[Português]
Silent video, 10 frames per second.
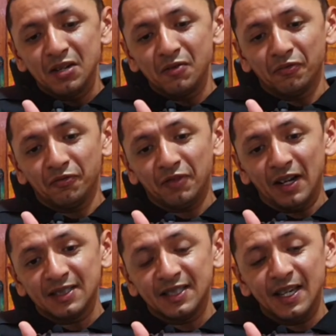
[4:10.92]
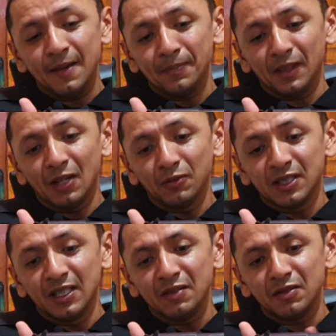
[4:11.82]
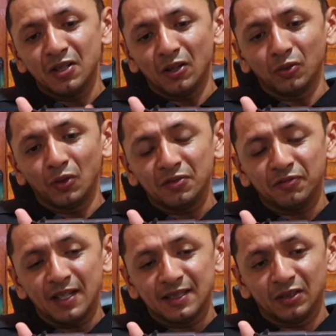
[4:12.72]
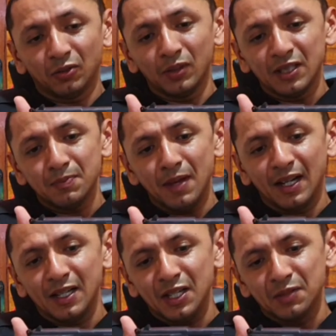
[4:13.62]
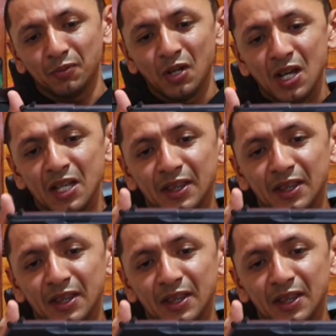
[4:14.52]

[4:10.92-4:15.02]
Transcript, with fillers: de fazer que o cilindro de CO2 faça todo esse mecanismo